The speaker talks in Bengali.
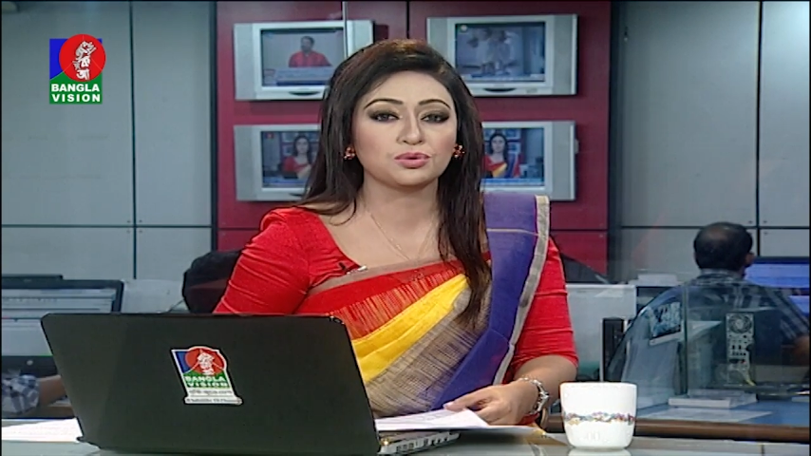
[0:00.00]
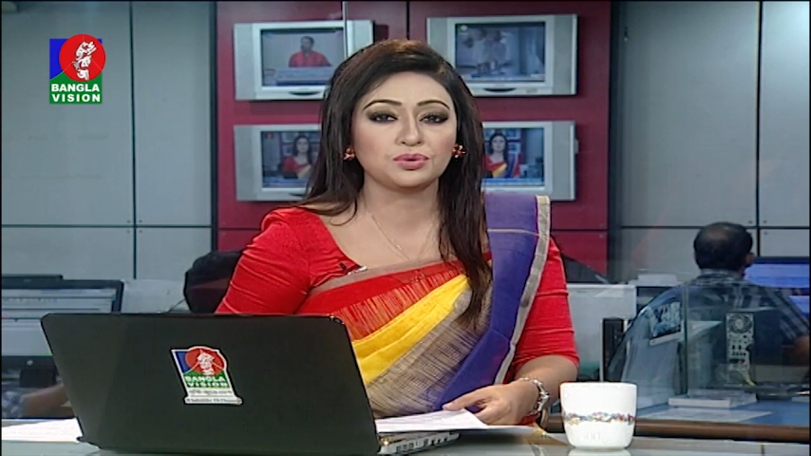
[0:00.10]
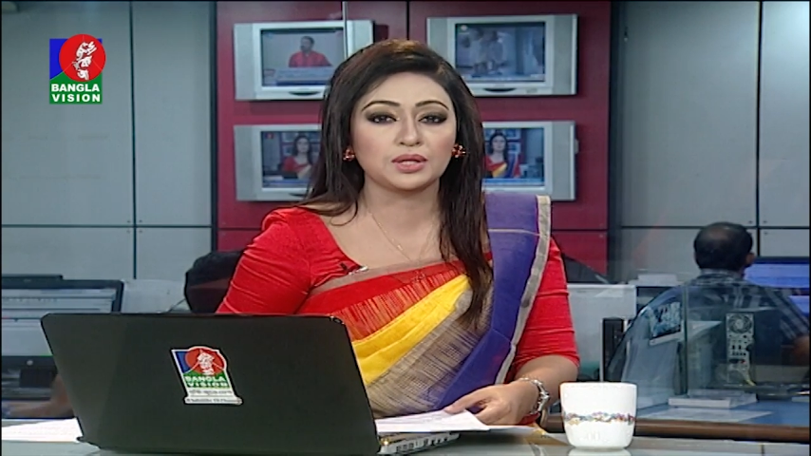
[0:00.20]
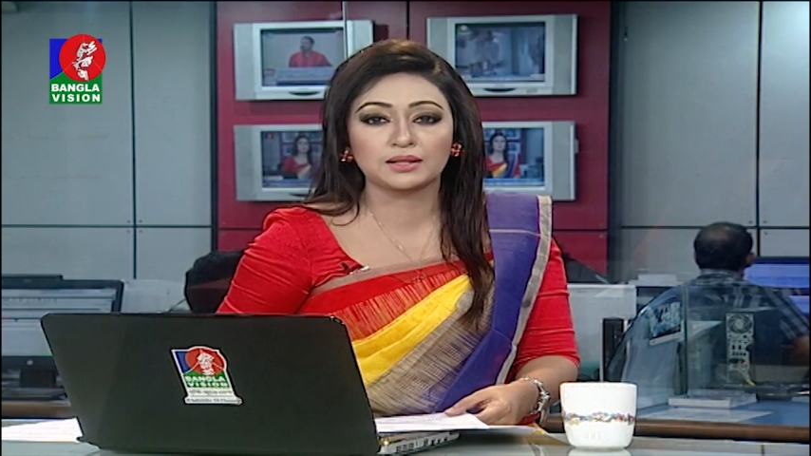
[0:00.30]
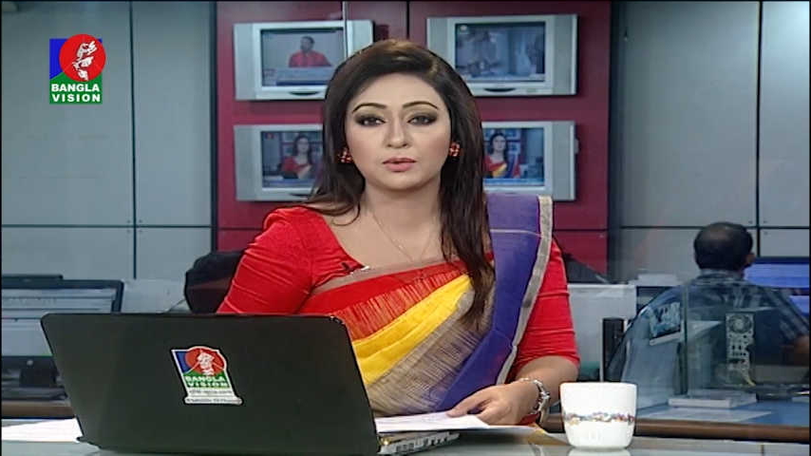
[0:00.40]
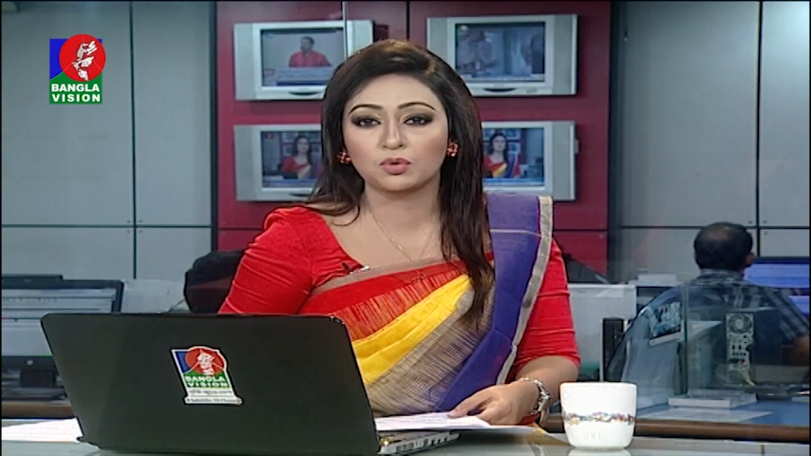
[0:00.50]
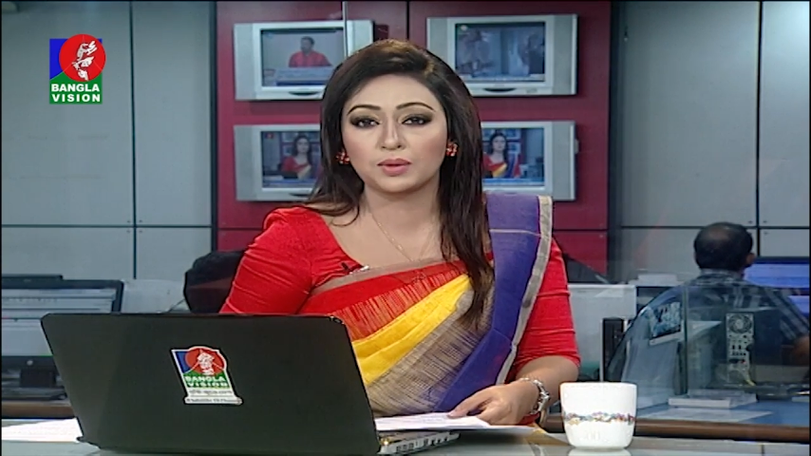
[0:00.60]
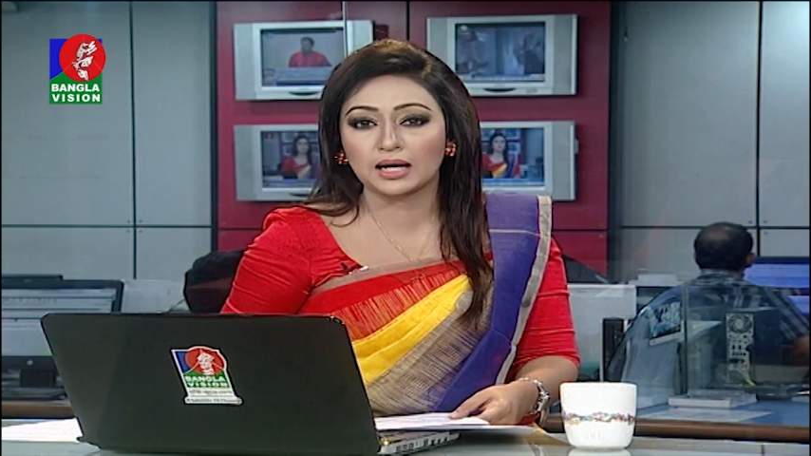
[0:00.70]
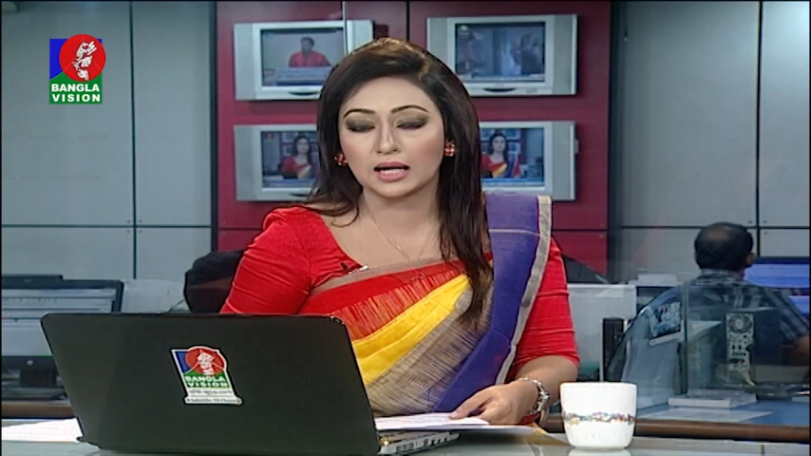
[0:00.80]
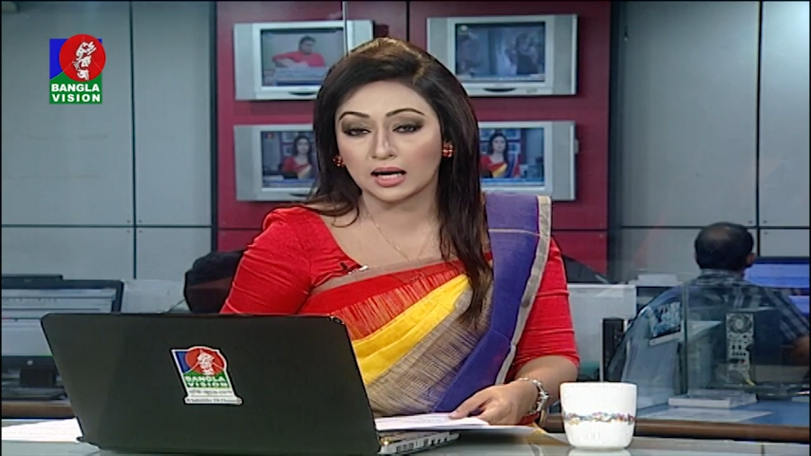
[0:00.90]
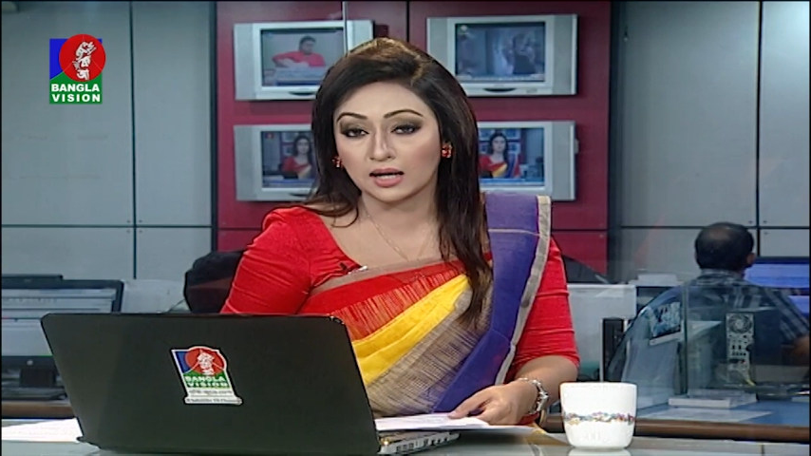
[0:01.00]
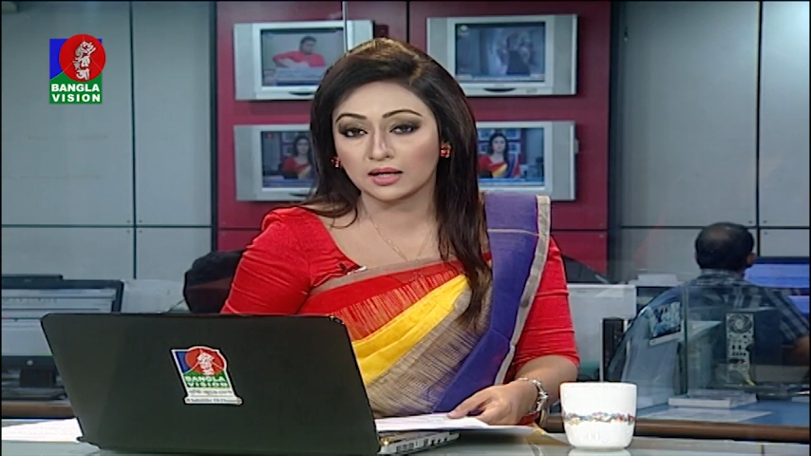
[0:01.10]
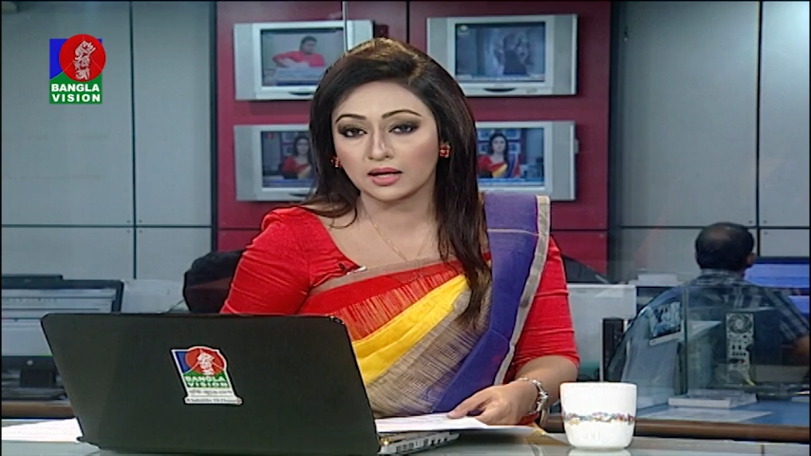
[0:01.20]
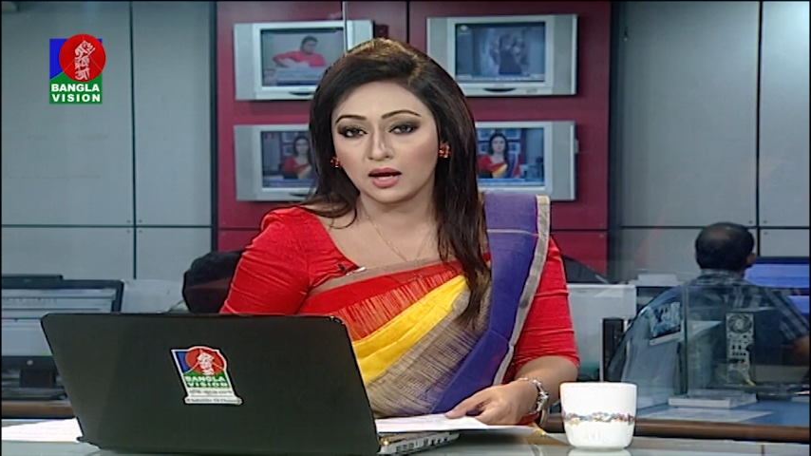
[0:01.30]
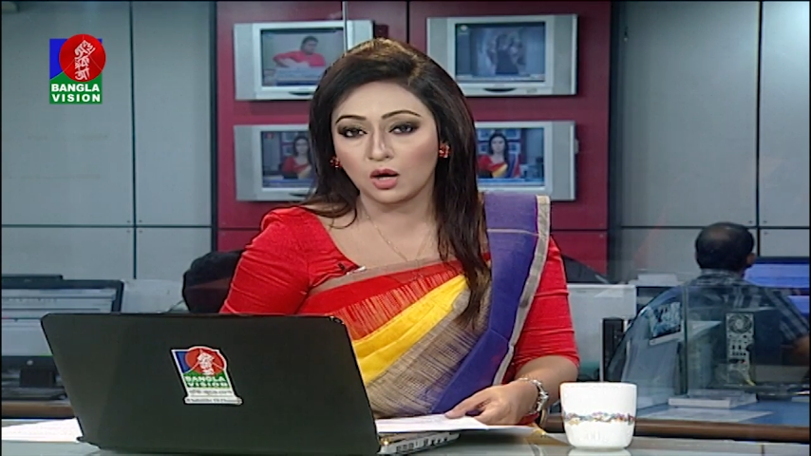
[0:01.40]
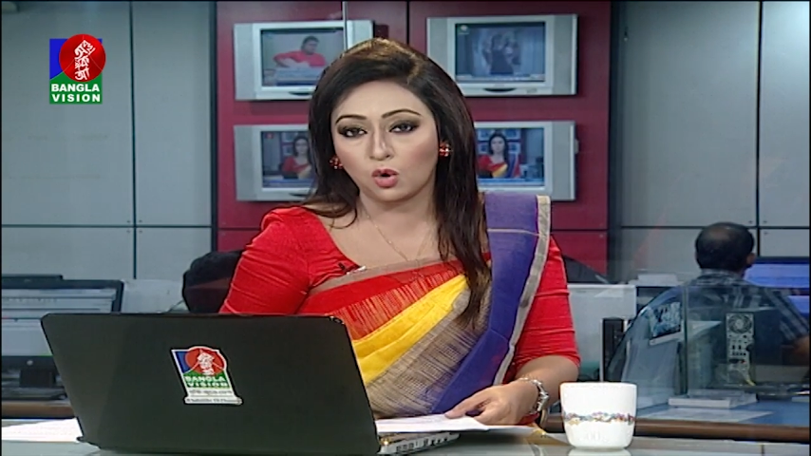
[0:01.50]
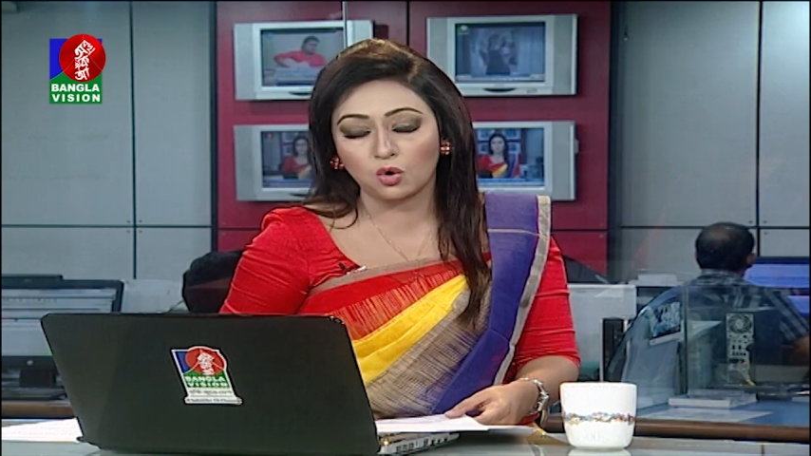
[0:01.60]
সহ নেতাকর্মীরা কারাগারে